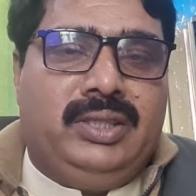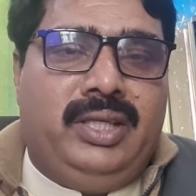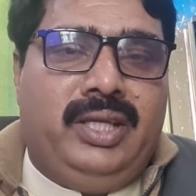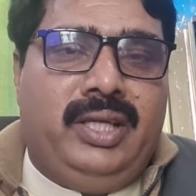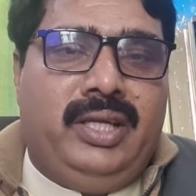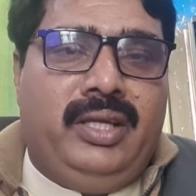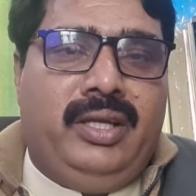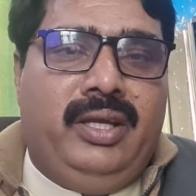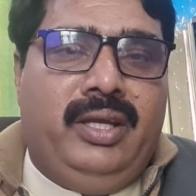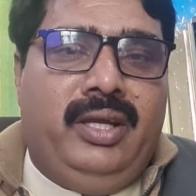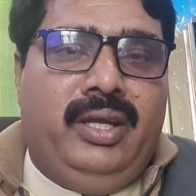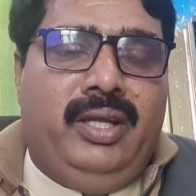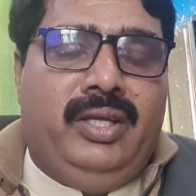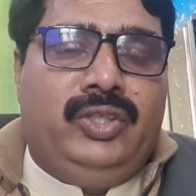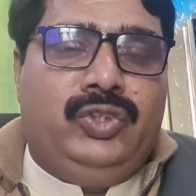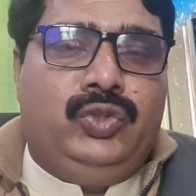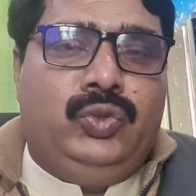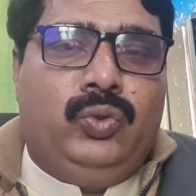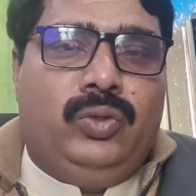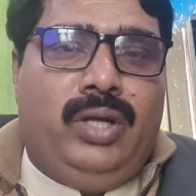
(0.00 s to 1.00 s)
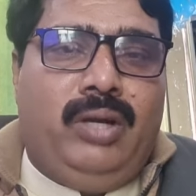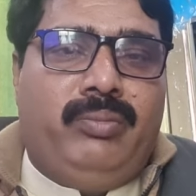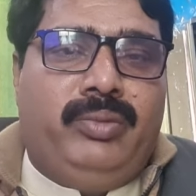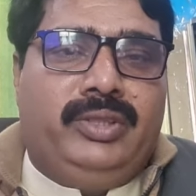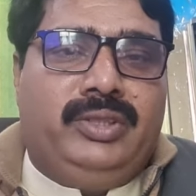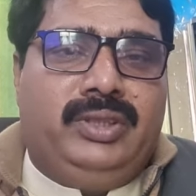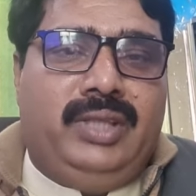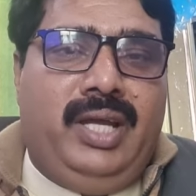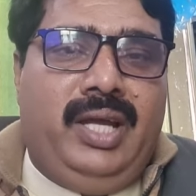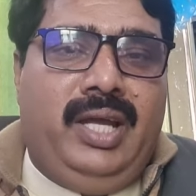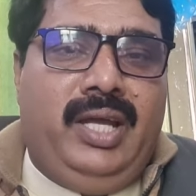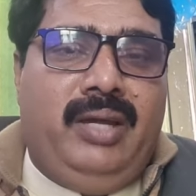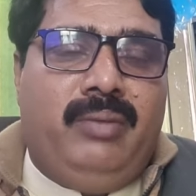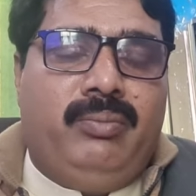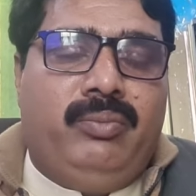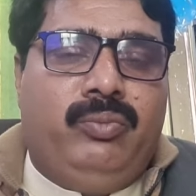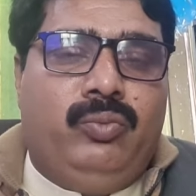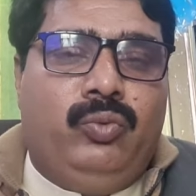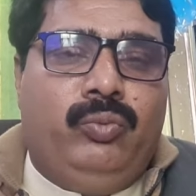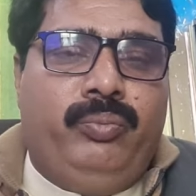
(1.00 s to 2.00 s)
सकते हैं छोटा बच्चा है
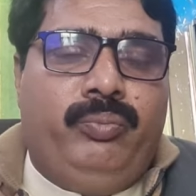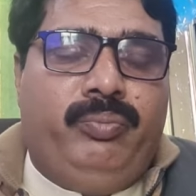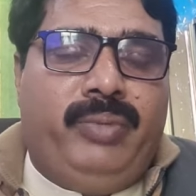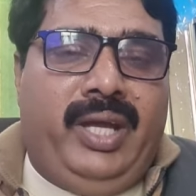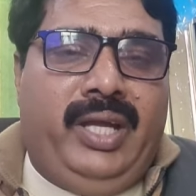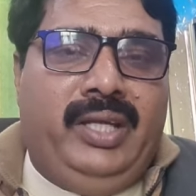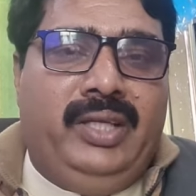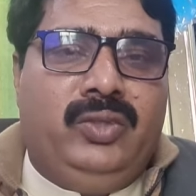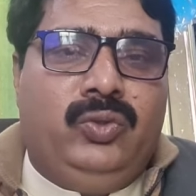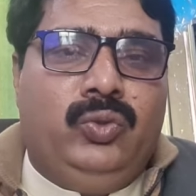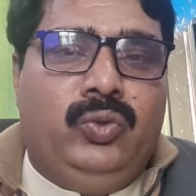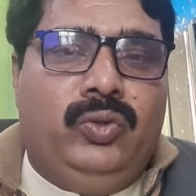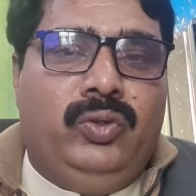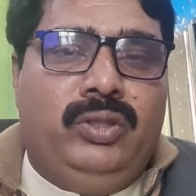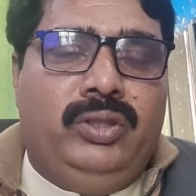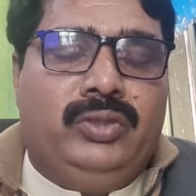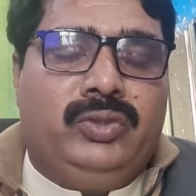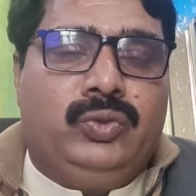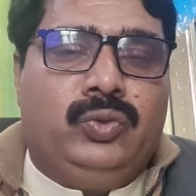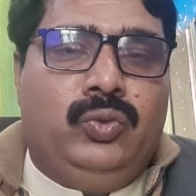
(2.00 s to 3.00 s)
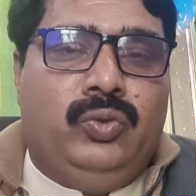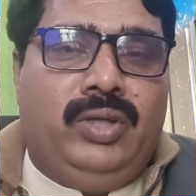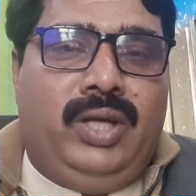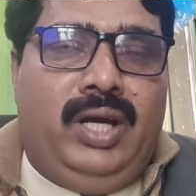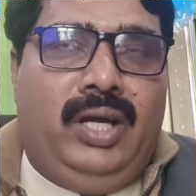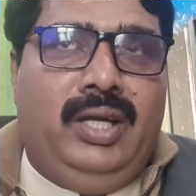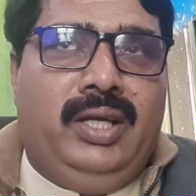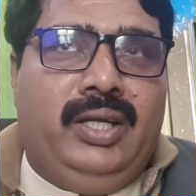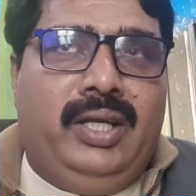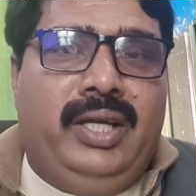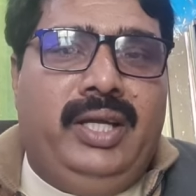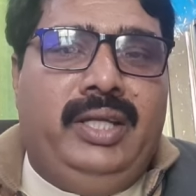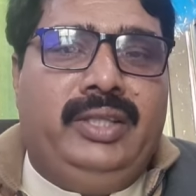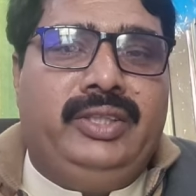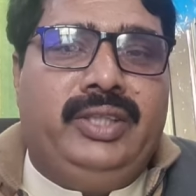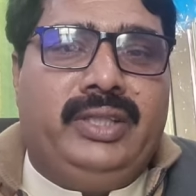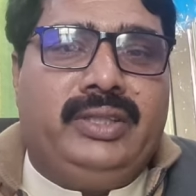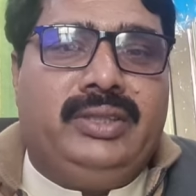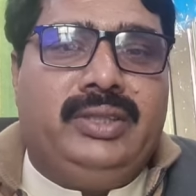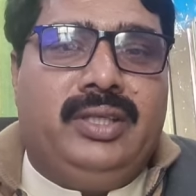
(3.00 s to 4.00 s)
पहले तो इसको ना लगाएं
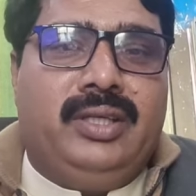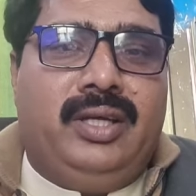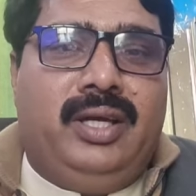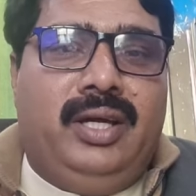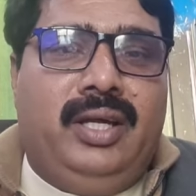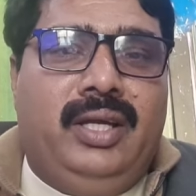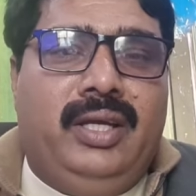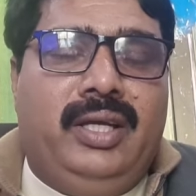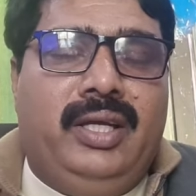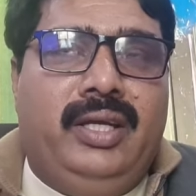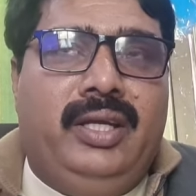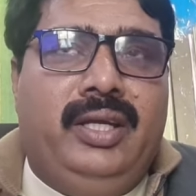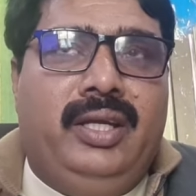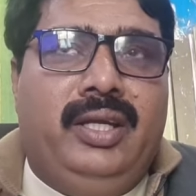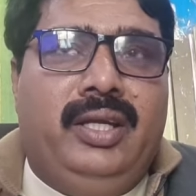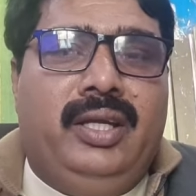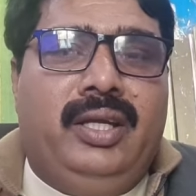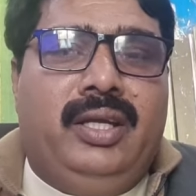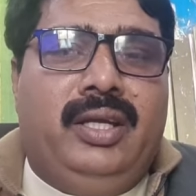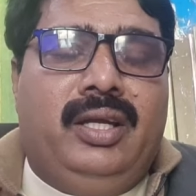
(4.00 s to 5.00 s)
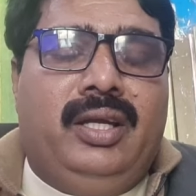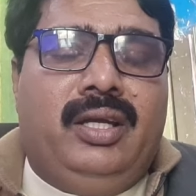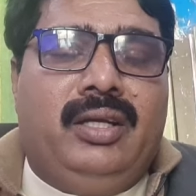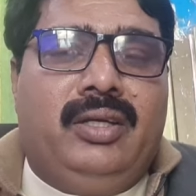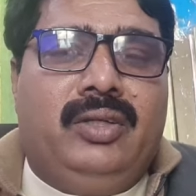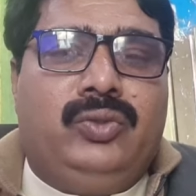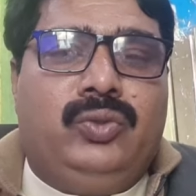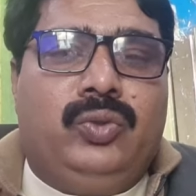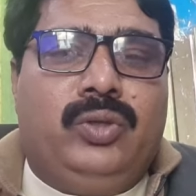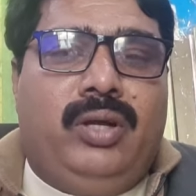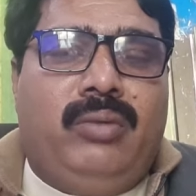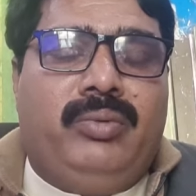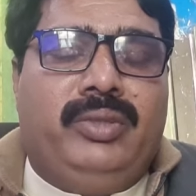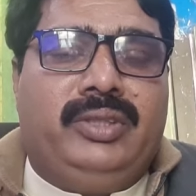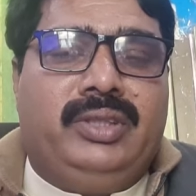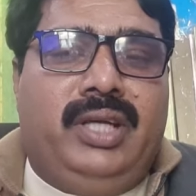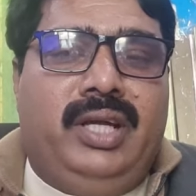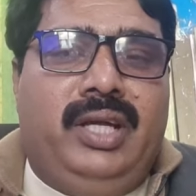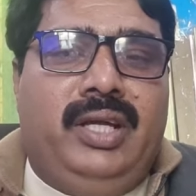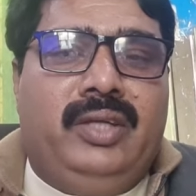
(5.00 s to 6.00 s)
इंजेक्शन ना लगाएं अगर छोटा
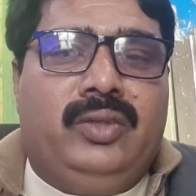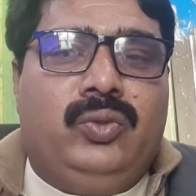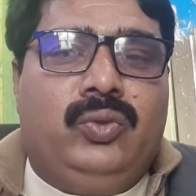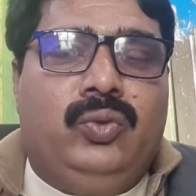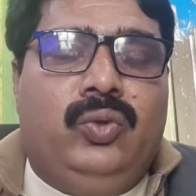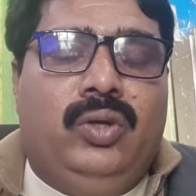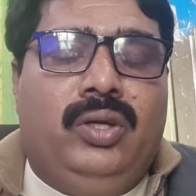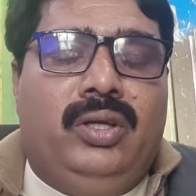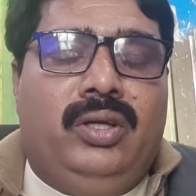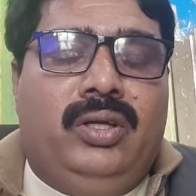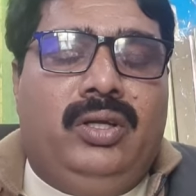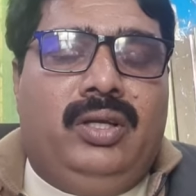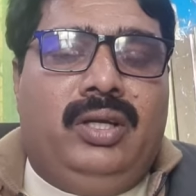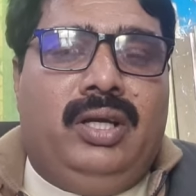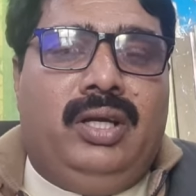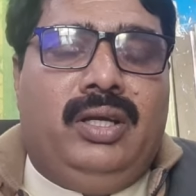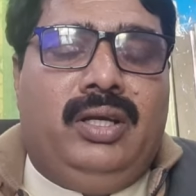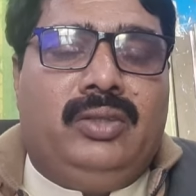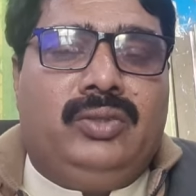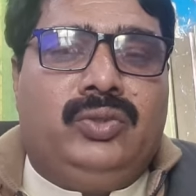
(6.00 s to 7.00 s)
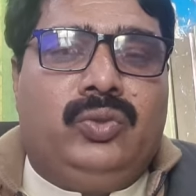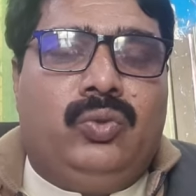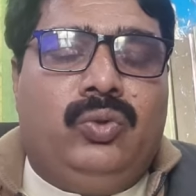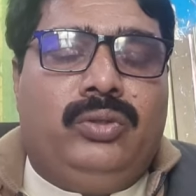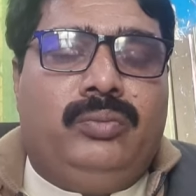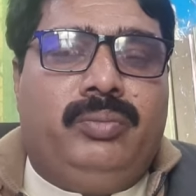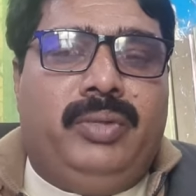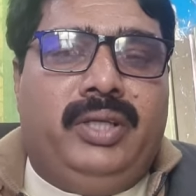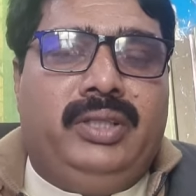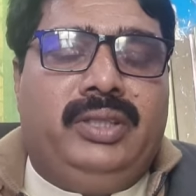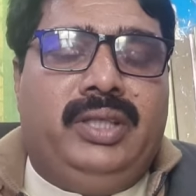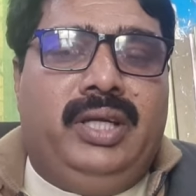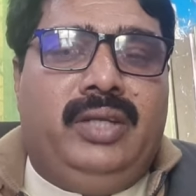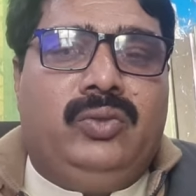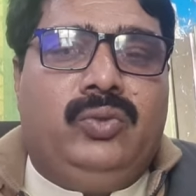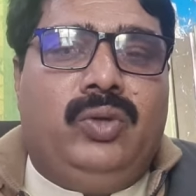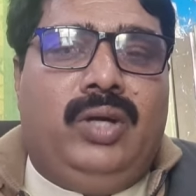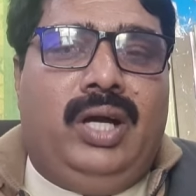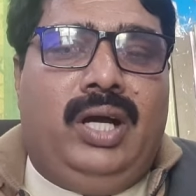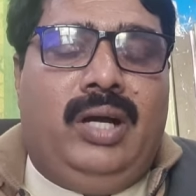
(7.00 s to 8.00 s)
बच्चा है तो अगर ज़रूरत पड़ जाए
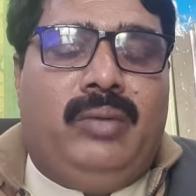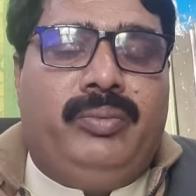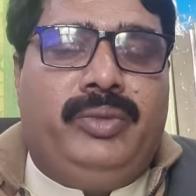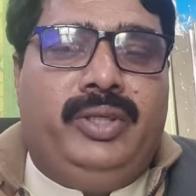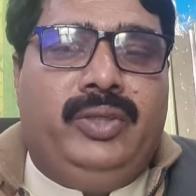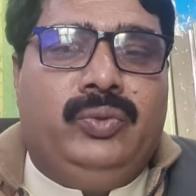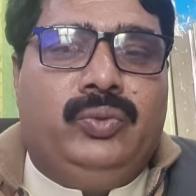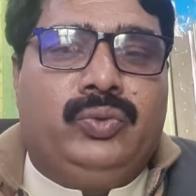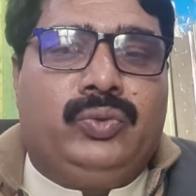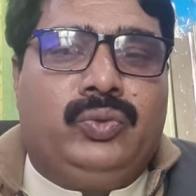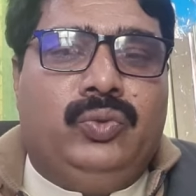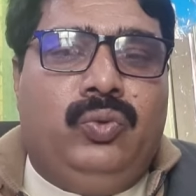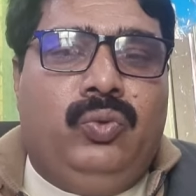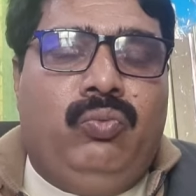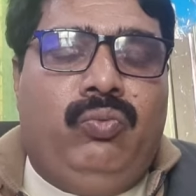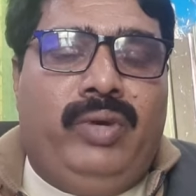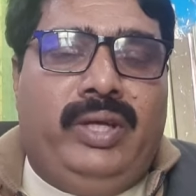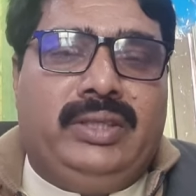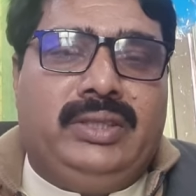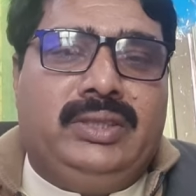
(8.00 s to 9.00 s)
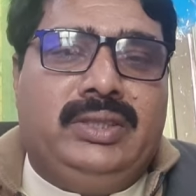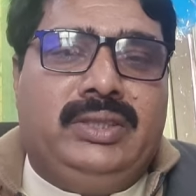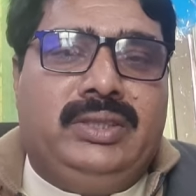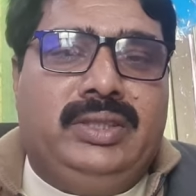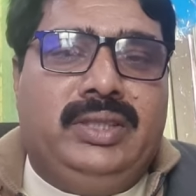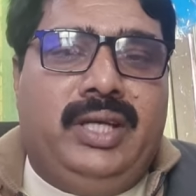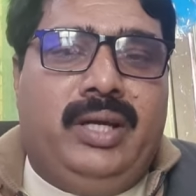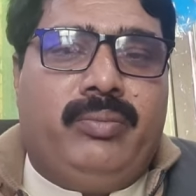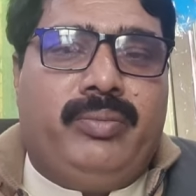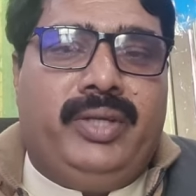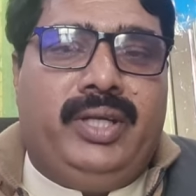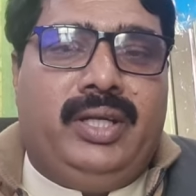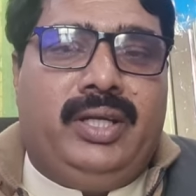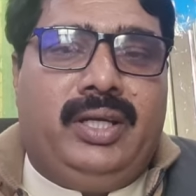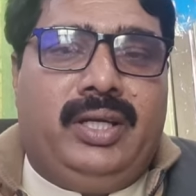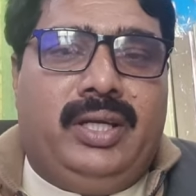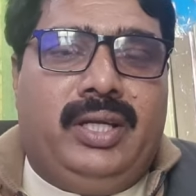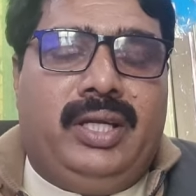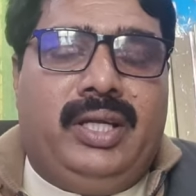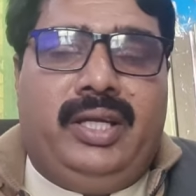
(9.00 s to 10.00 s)
तो आपने उसको वन सीसी आपने
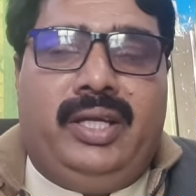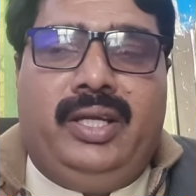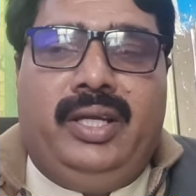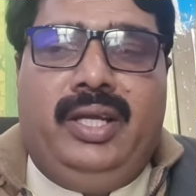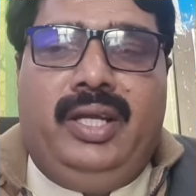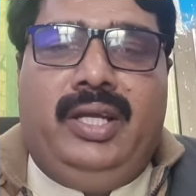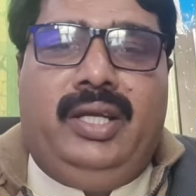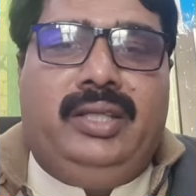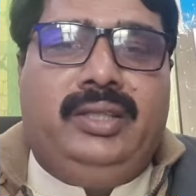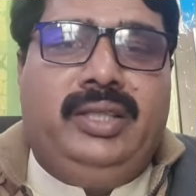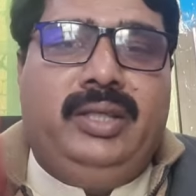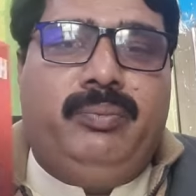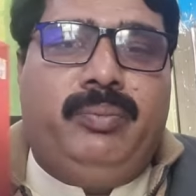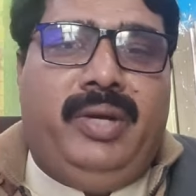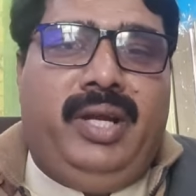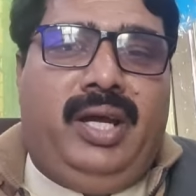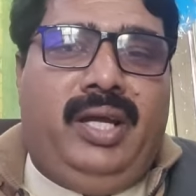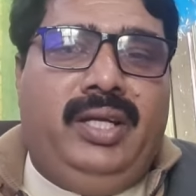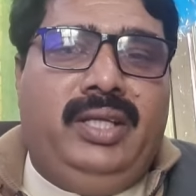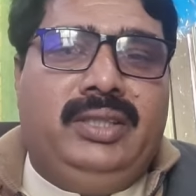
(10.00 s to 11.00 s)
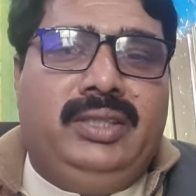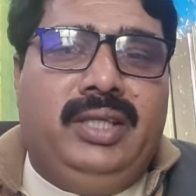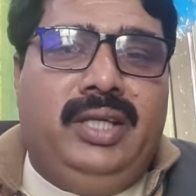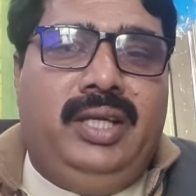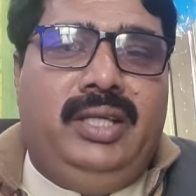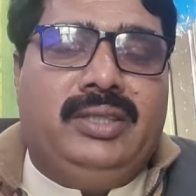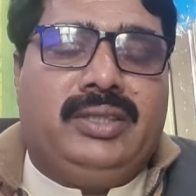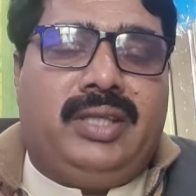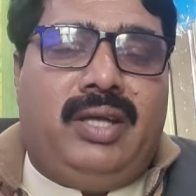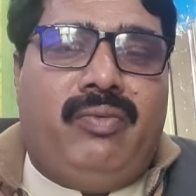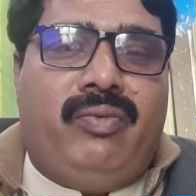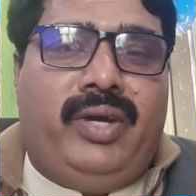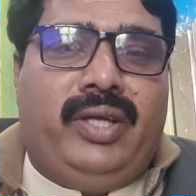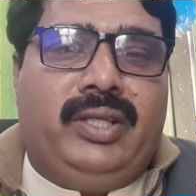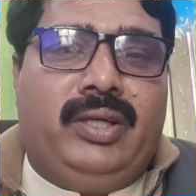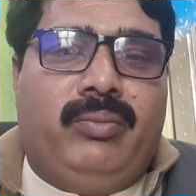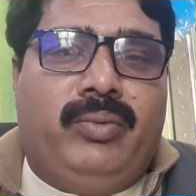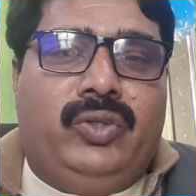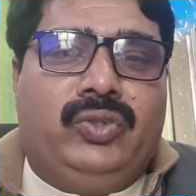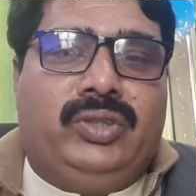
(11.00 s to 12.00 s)
लगाना है ये पिलाने से इसका
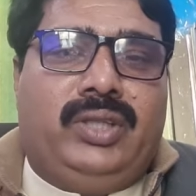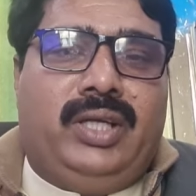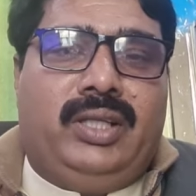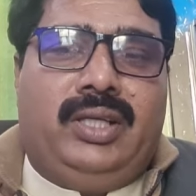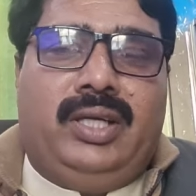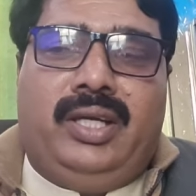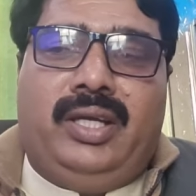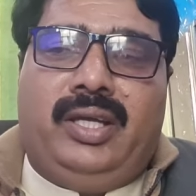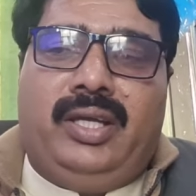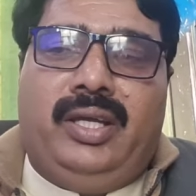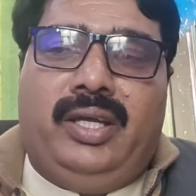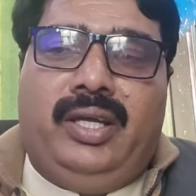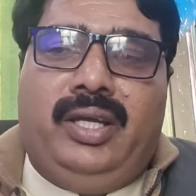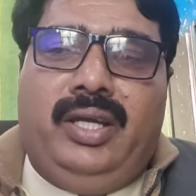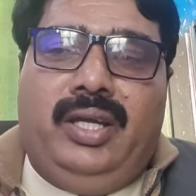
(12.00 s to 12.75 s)
फ़ायदा बहुत ज़्यादा है